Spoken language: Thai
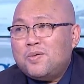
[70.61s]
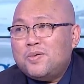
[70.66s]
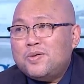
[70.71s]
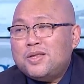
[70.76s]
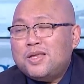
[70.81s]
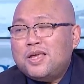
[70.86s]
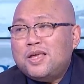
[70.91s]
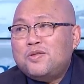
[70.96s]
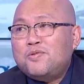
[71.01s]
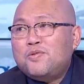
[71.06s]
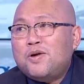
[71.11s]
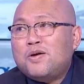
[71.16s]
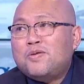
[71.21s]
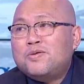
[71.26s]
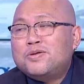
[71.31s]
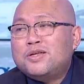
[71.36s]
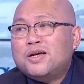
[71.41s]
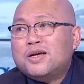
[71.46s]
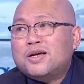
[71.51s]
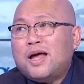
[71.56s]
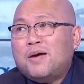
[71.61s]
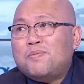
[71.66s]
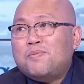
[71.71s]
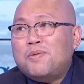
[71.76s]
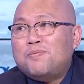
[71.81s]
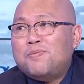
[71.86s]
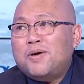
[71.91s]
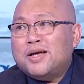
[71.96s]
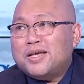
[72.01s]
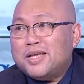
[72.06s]
คุณคิดว่าคุณจะกลับ
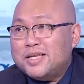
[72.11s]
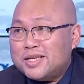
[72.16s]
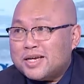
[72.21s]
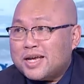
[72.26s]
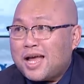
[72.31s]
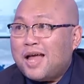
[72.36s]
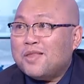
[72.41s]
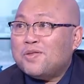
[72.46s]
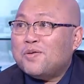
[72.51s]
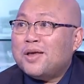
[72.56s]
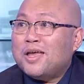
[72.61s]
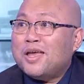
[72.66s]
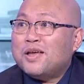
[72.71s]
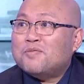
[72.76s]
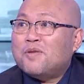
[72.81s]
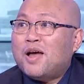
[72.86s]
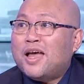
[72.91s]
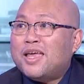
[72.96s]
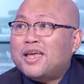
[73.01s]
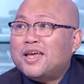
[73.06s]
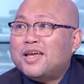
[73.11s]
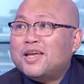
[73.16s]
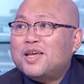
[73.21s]
มาเปิดกิจการตัวเองไหม่